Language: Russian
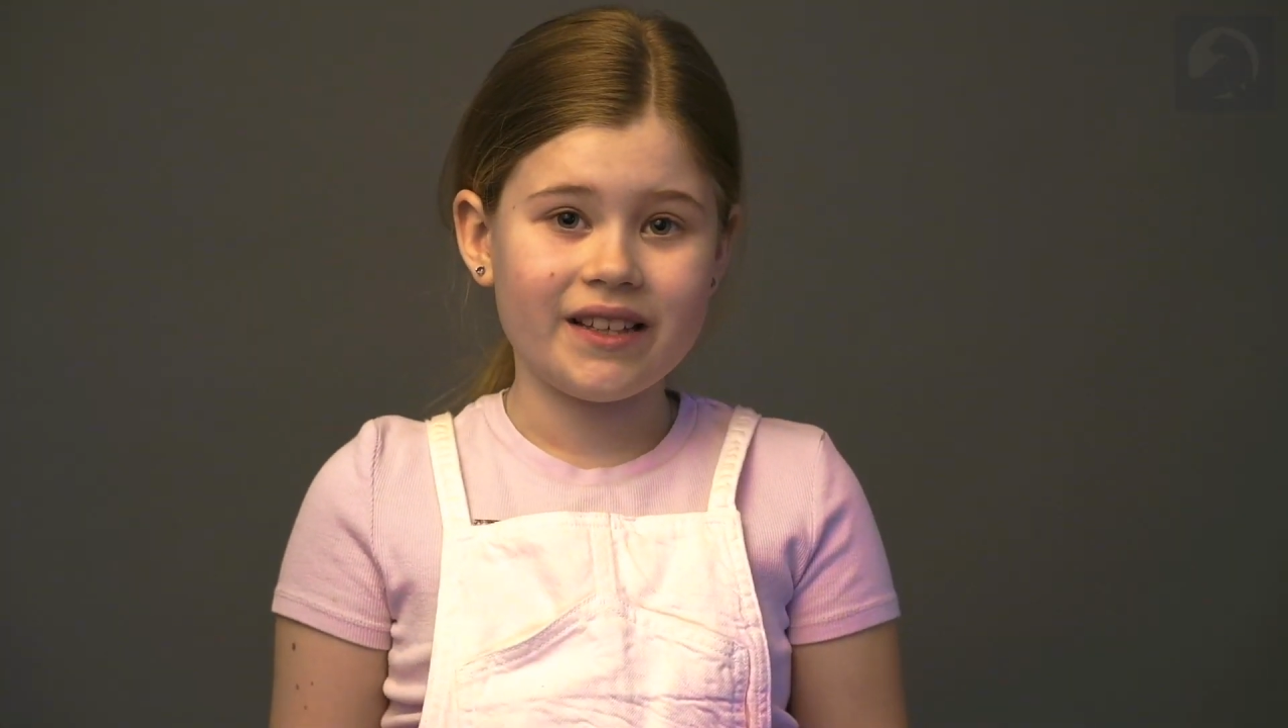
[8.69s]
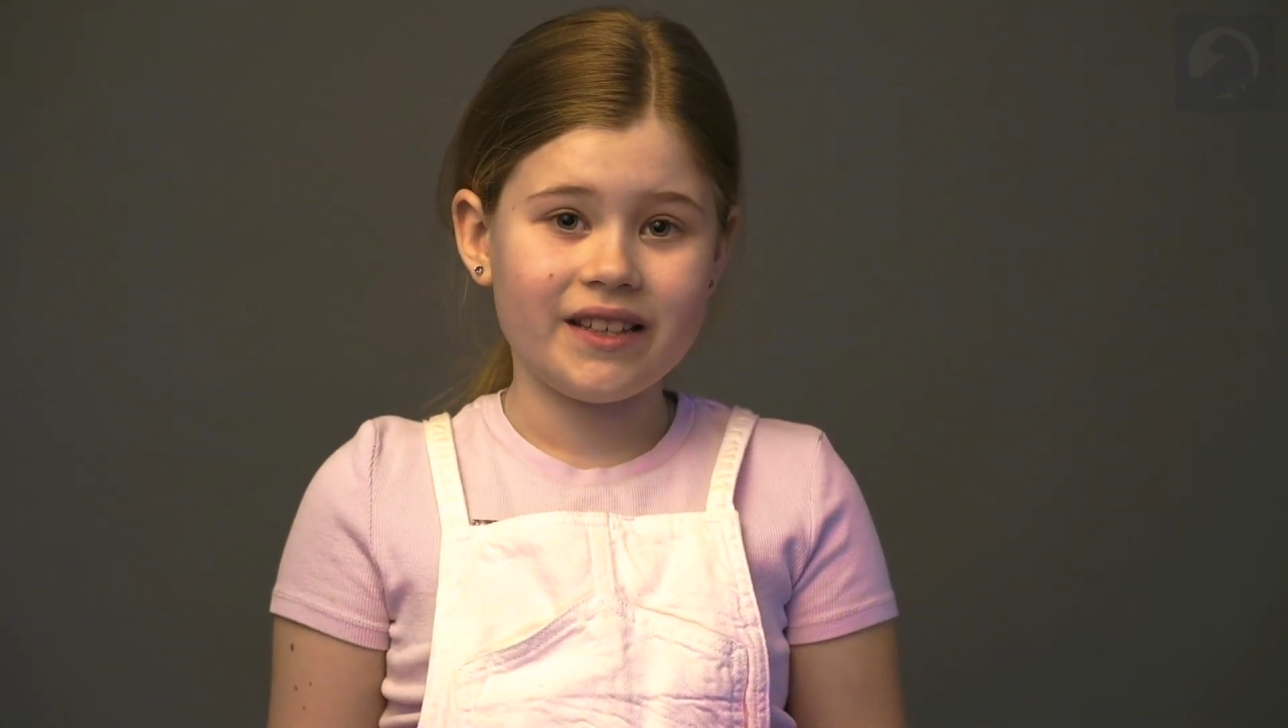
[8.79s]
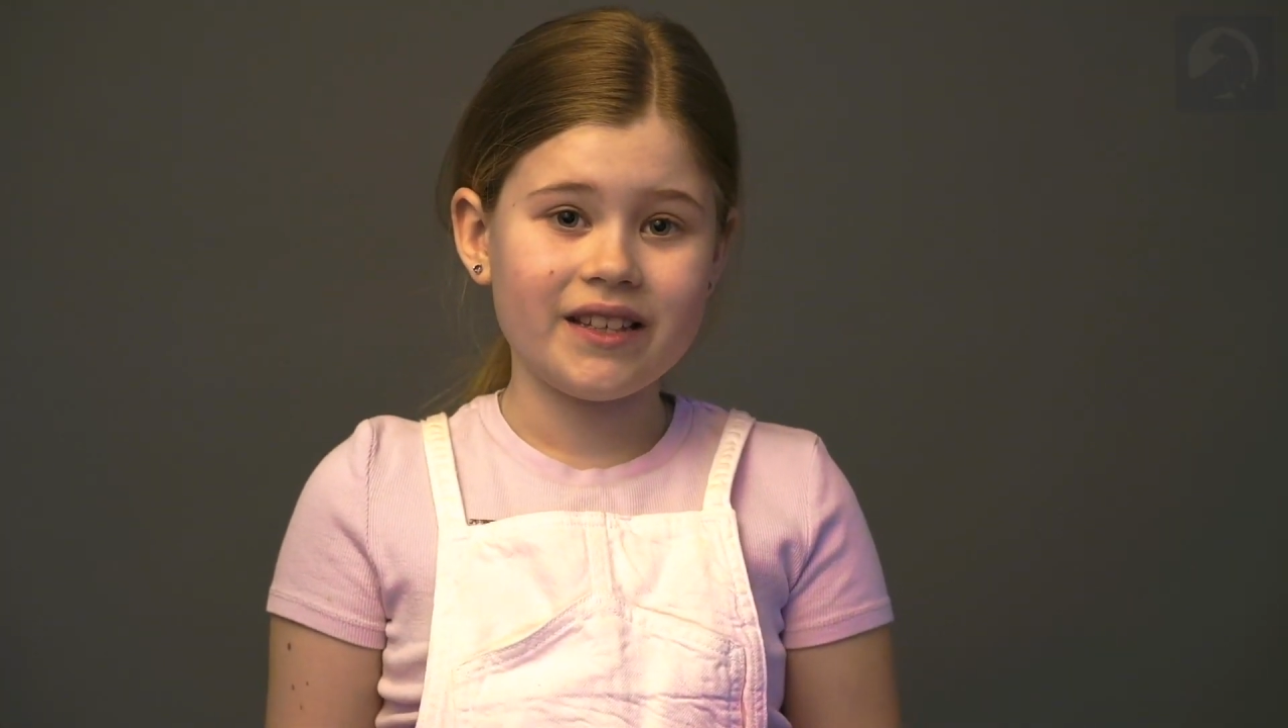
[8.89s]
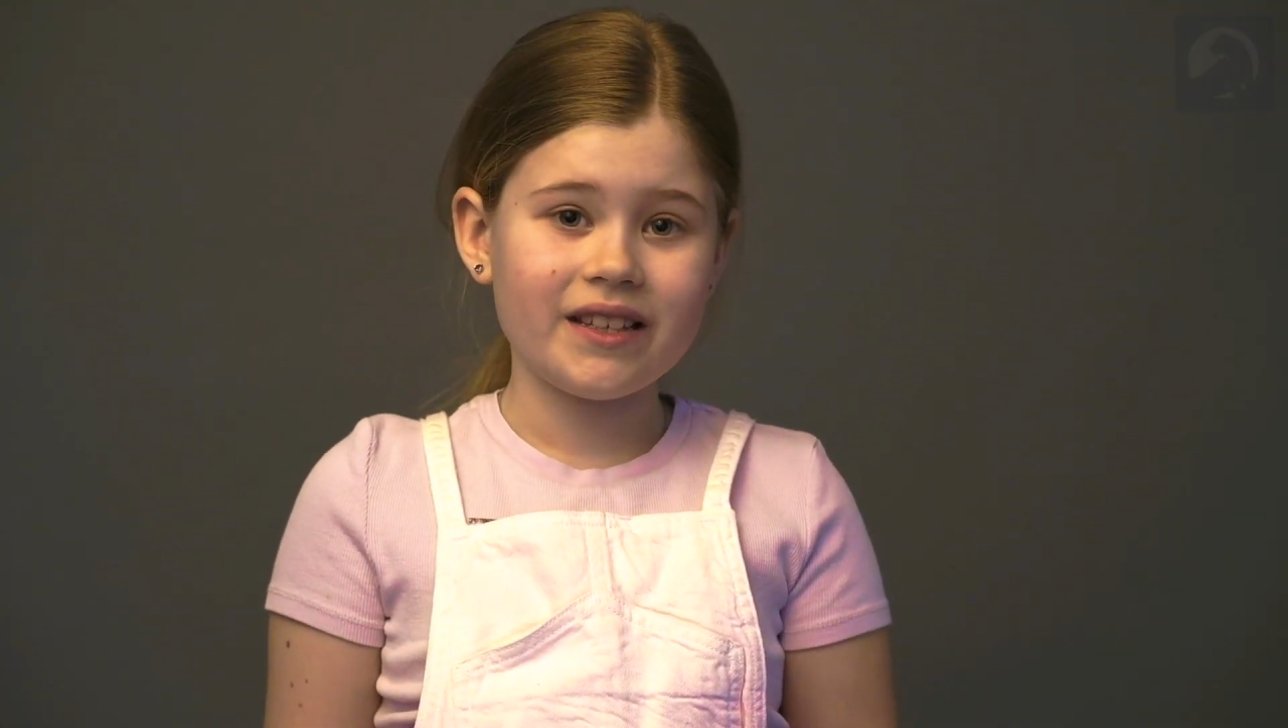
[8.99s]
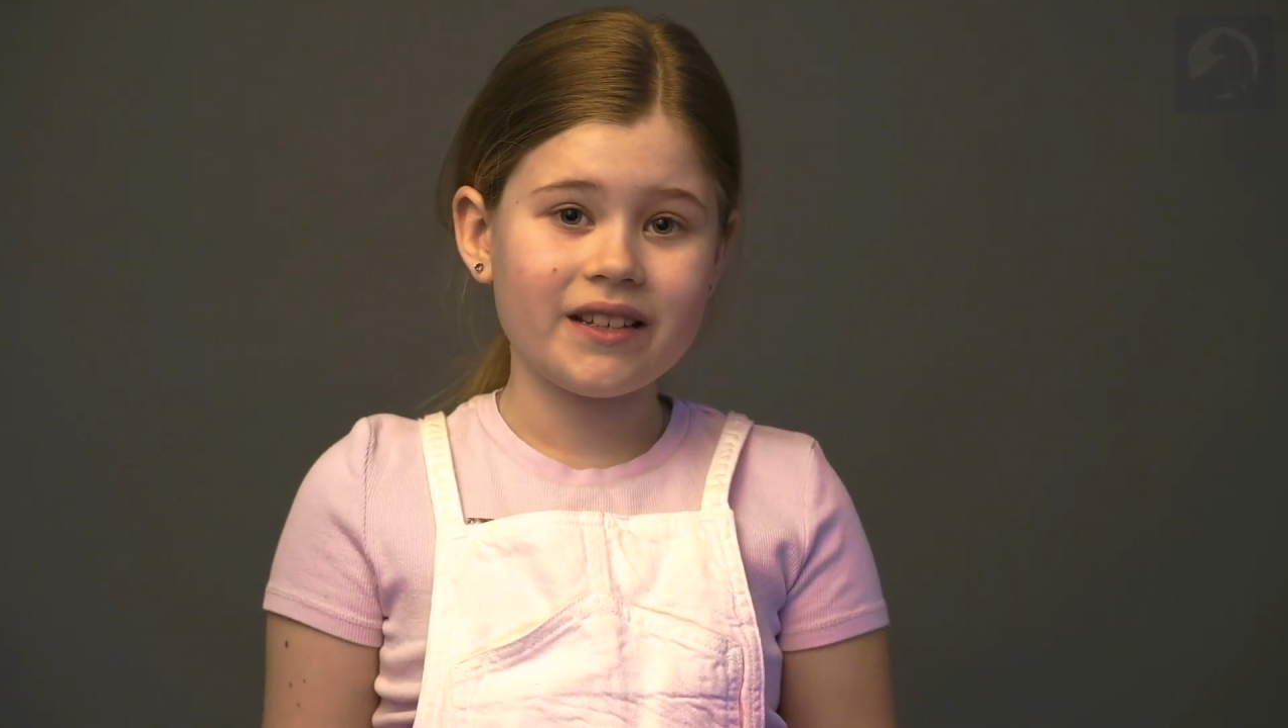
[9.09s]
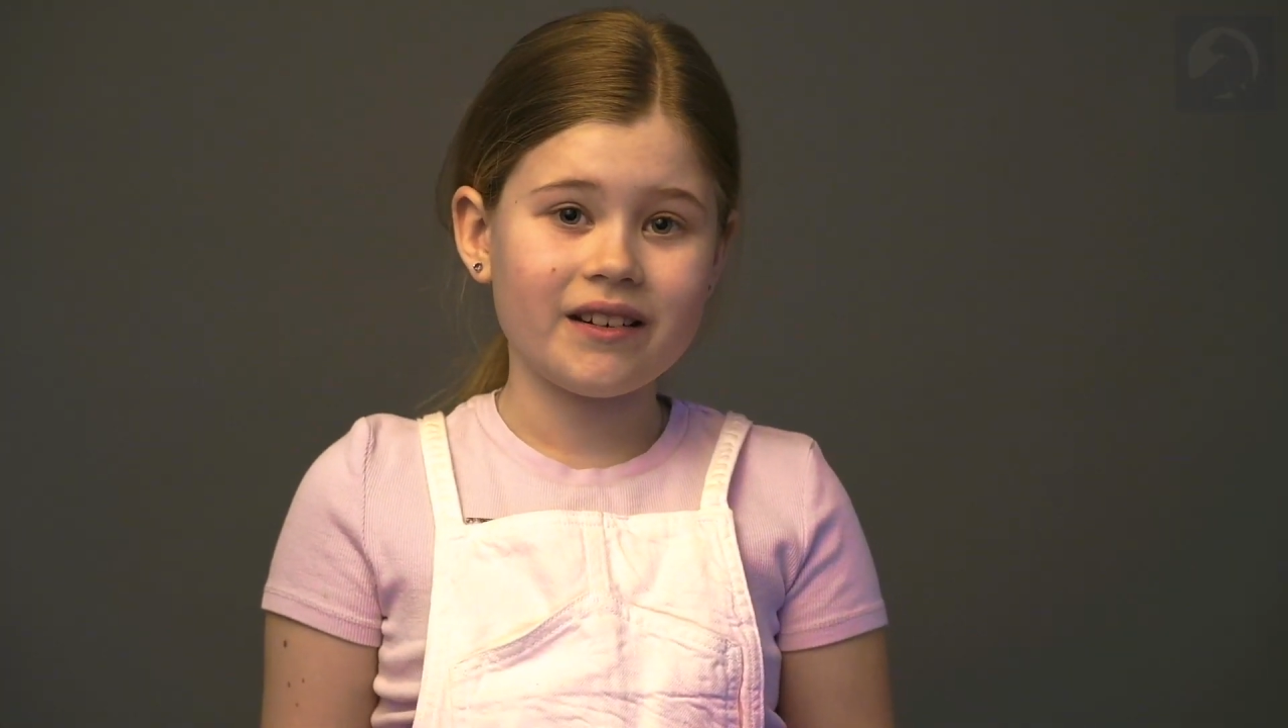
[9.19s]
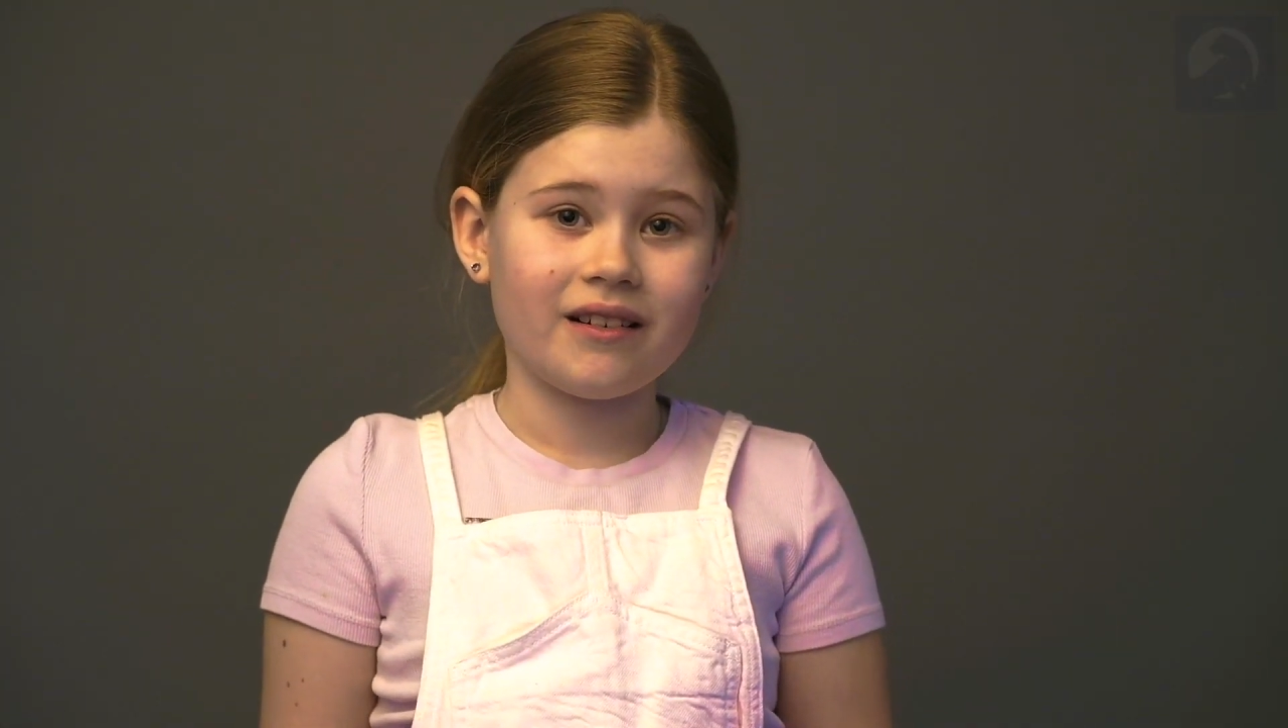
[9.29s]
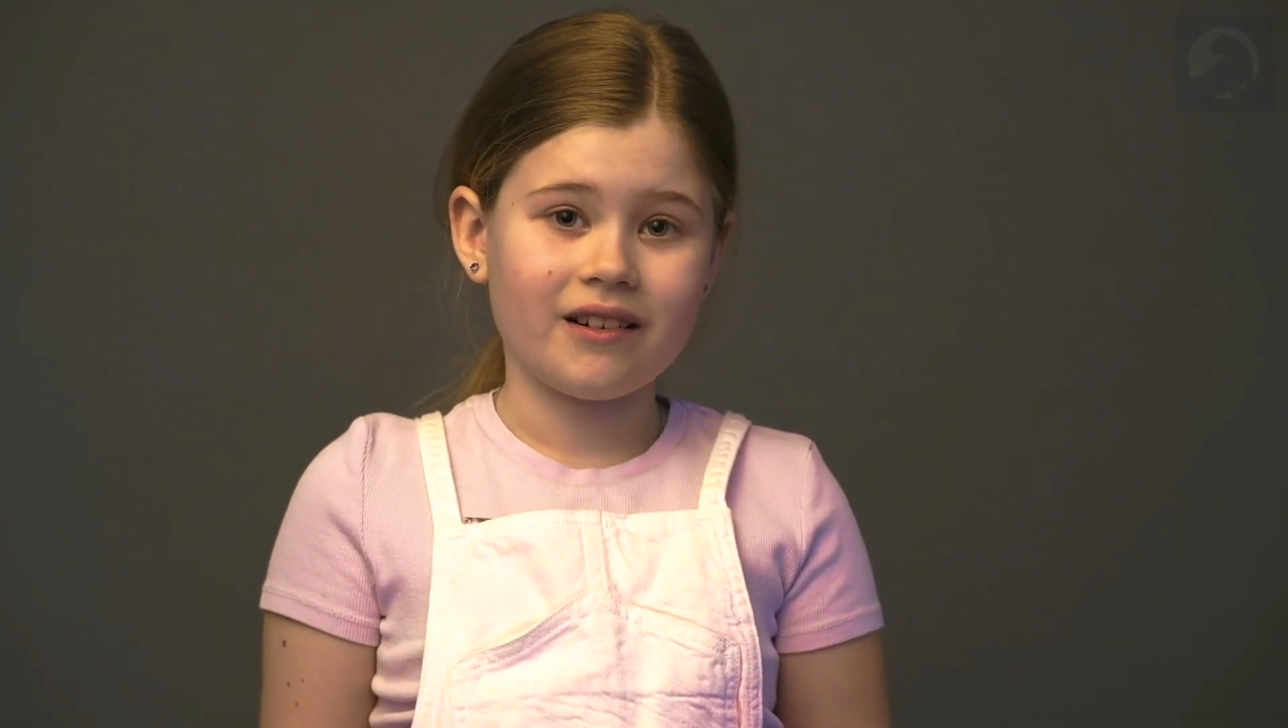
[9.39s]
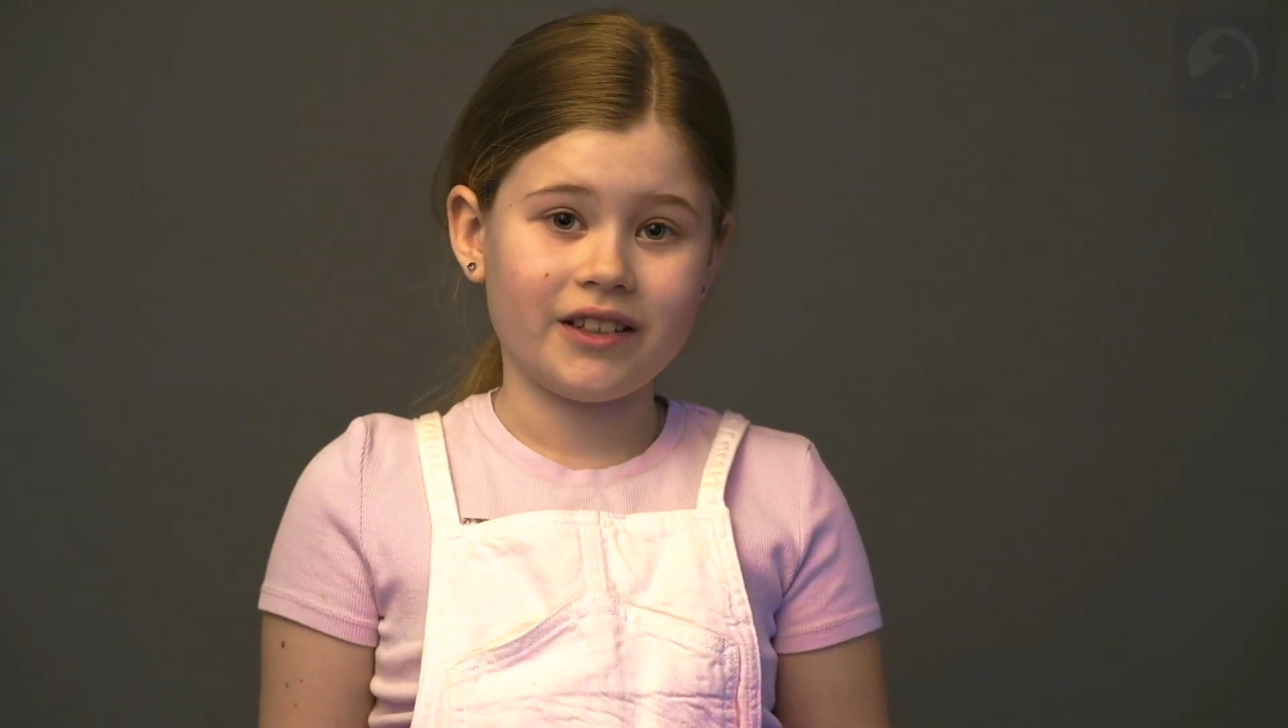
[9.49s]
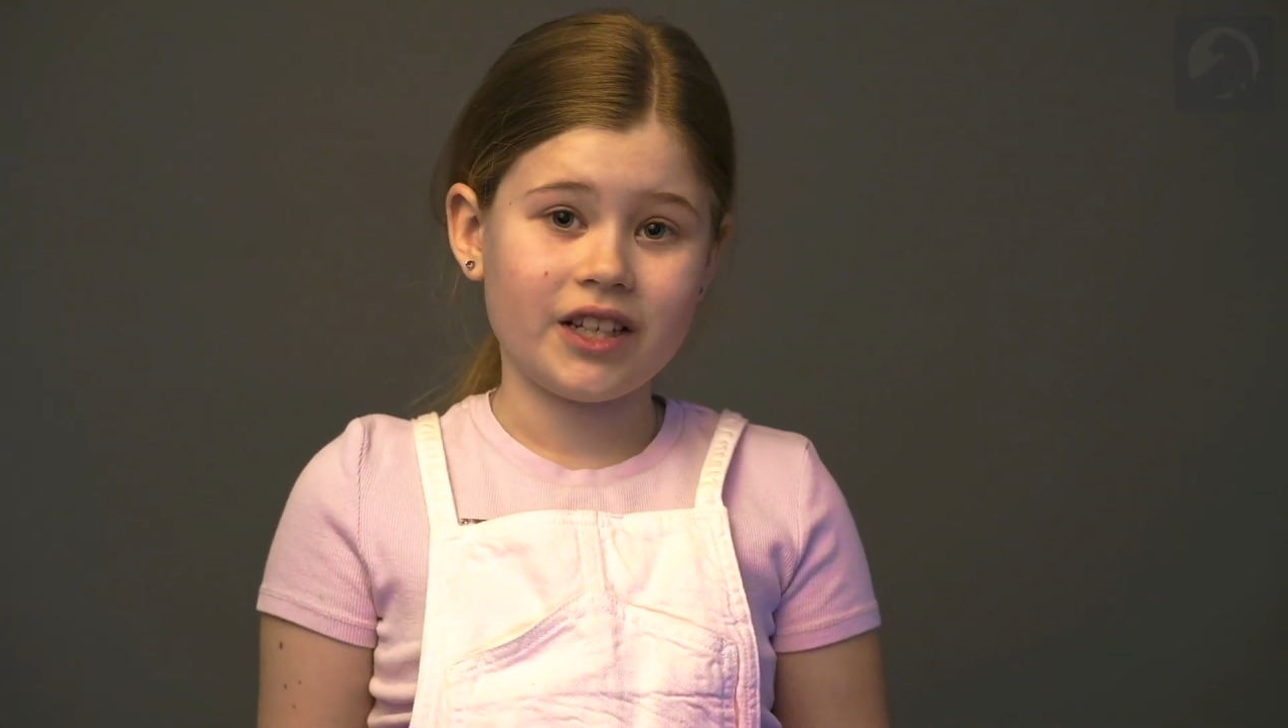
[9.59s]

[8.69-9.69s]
и э,